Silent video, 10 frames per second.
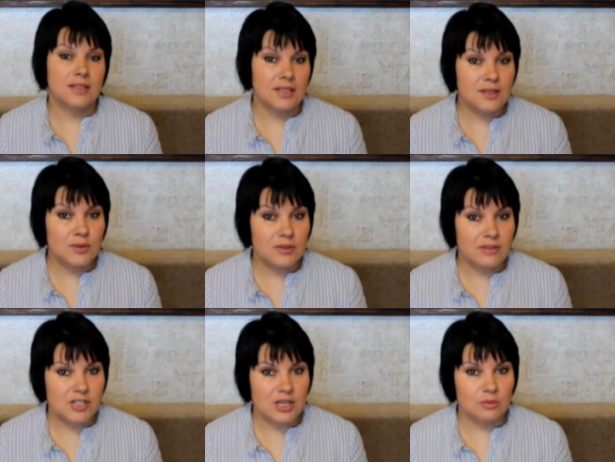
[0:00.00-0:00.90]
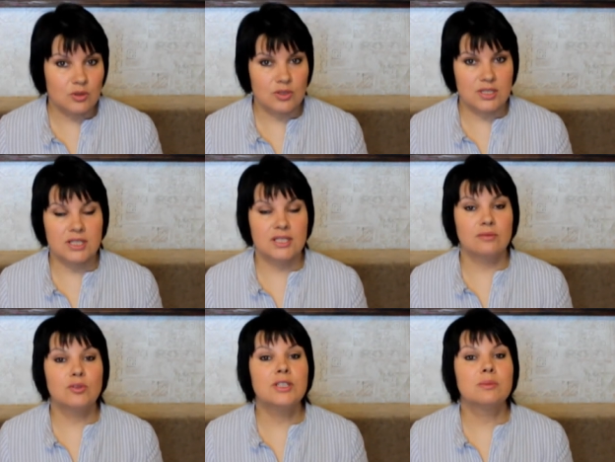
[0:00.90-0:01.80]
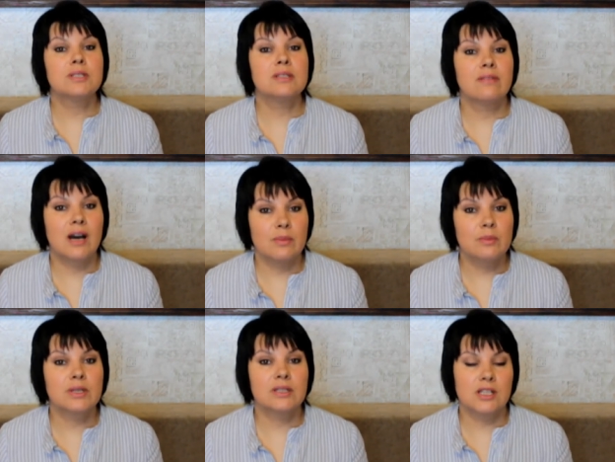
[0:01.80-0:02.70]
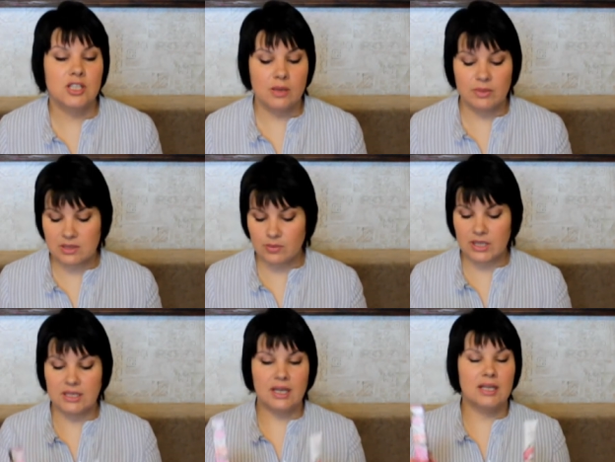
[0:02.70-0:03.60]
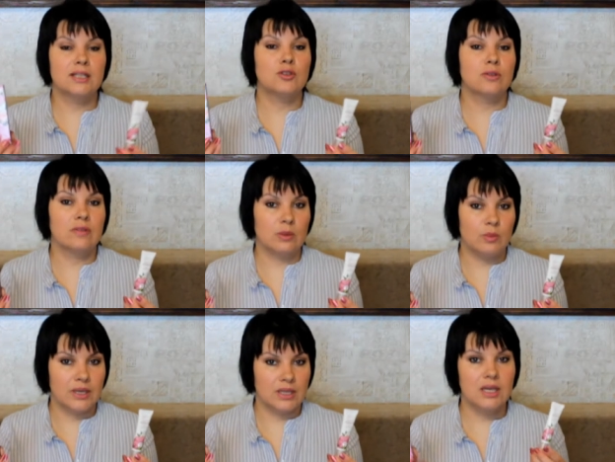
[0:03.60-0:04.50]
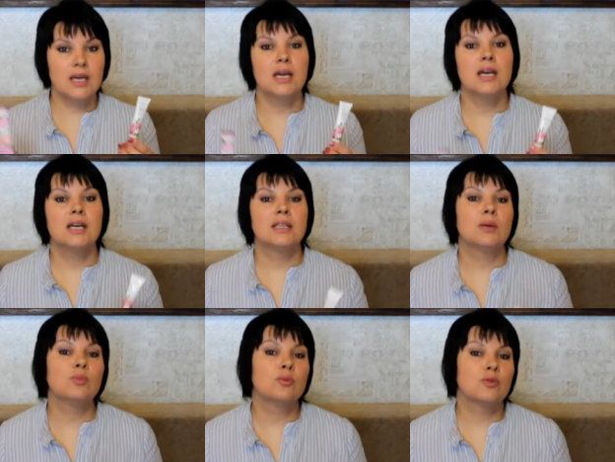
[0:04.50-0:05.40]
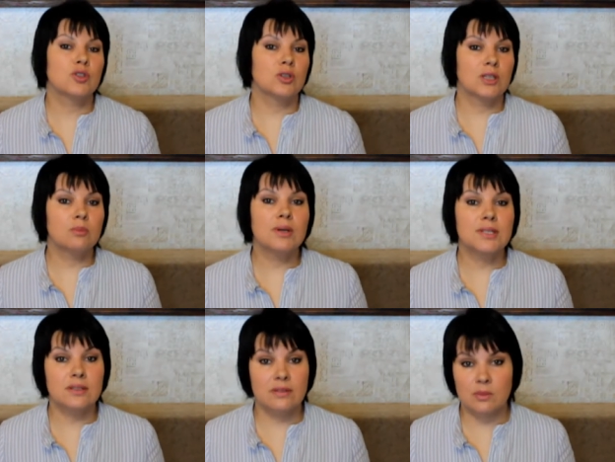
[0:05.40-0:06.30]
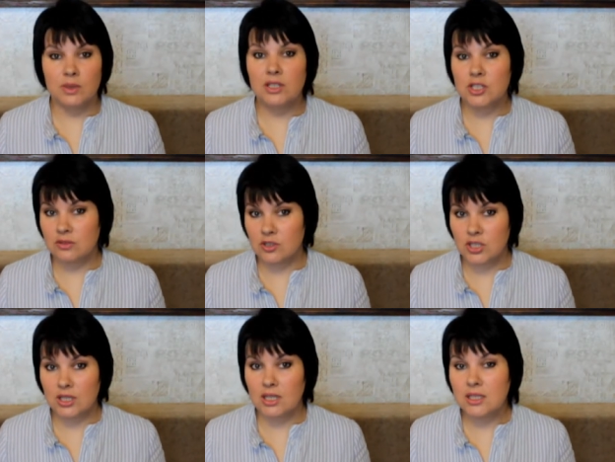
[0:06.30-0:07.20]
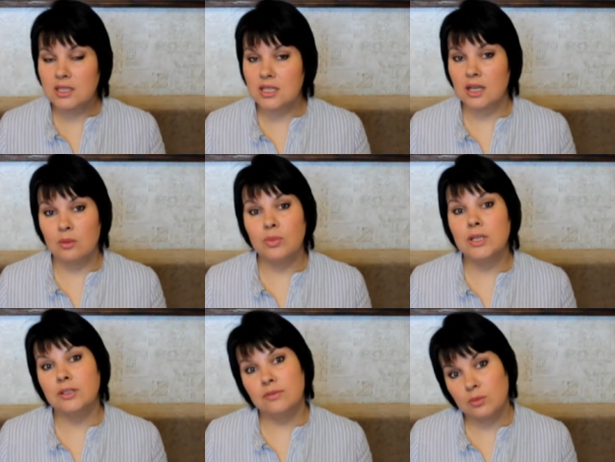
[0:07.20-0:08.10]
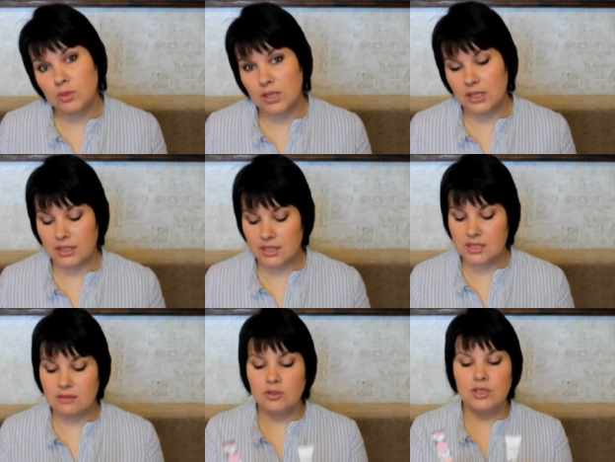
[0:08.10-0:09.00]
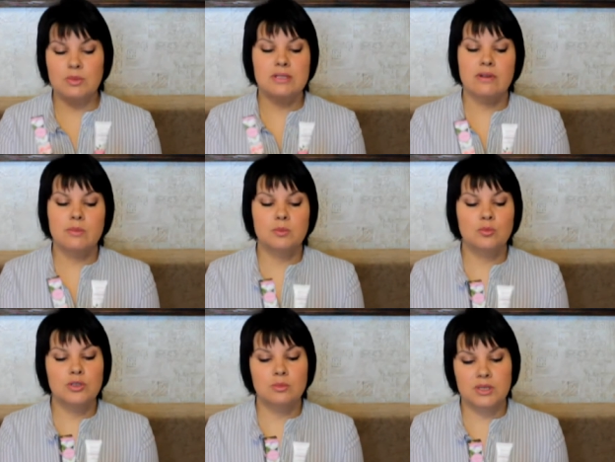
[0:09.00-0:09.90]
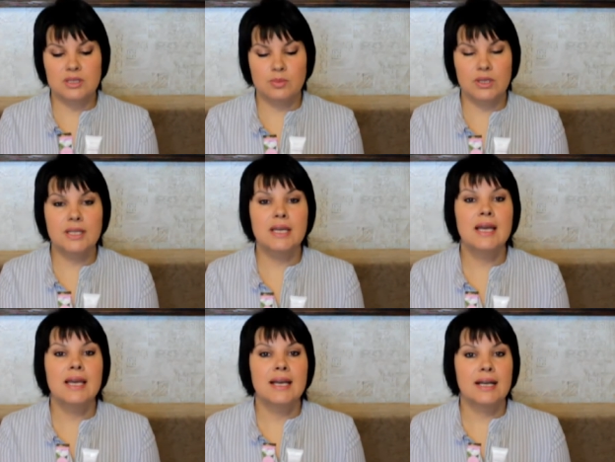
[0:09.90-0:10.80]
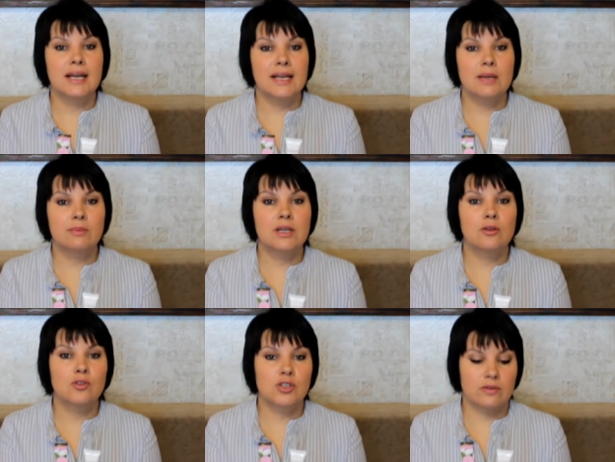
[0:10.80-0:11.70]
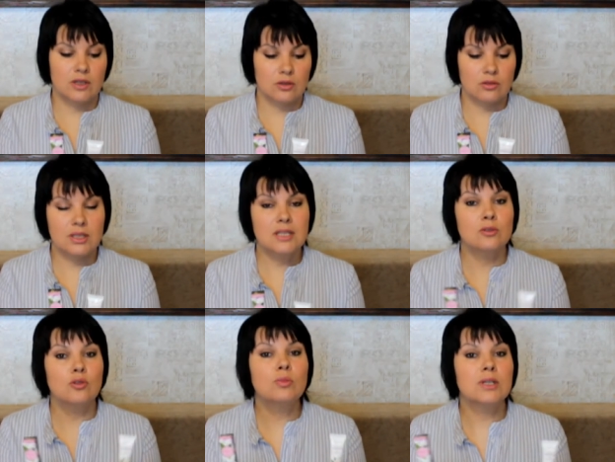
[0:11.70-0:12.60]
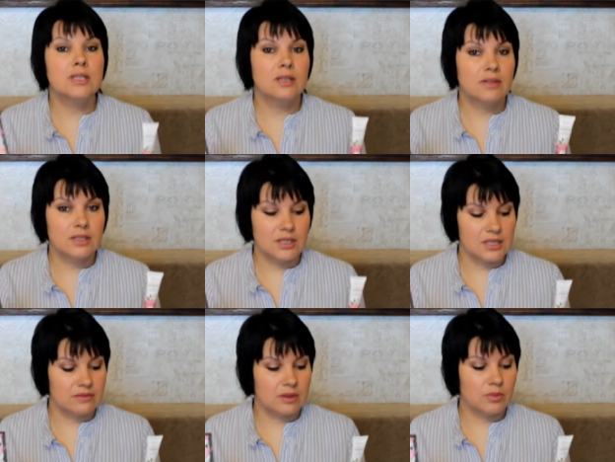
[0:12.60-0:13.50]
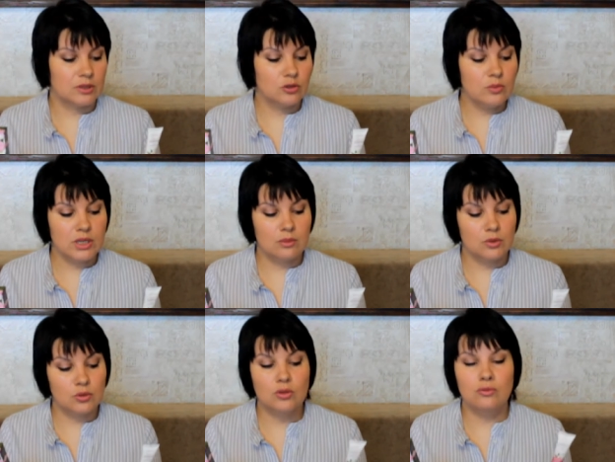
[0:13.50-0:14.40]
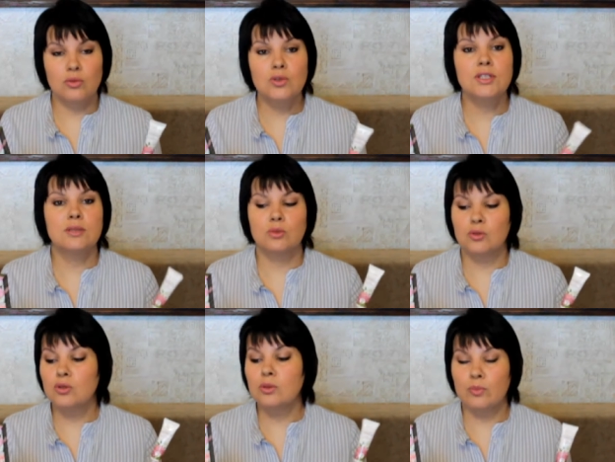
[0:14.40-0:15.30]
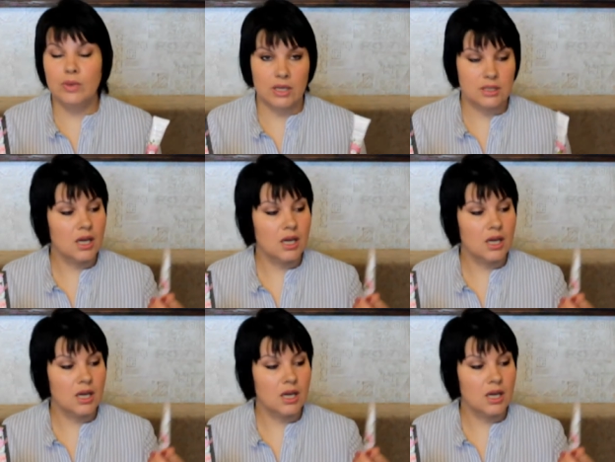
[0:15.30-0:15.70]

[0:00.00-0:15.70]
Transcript: Здравствуйте, уважаемые друзья! Сегодня мы с вами продолжаем разбирать коллекцию вербена. Напомню, что это базовая омолаживающая коллекция компании Faberlic. И сегодня мы с вами будем разбирать крем для кожи вокруг глаз комплексного действия под номером 0805.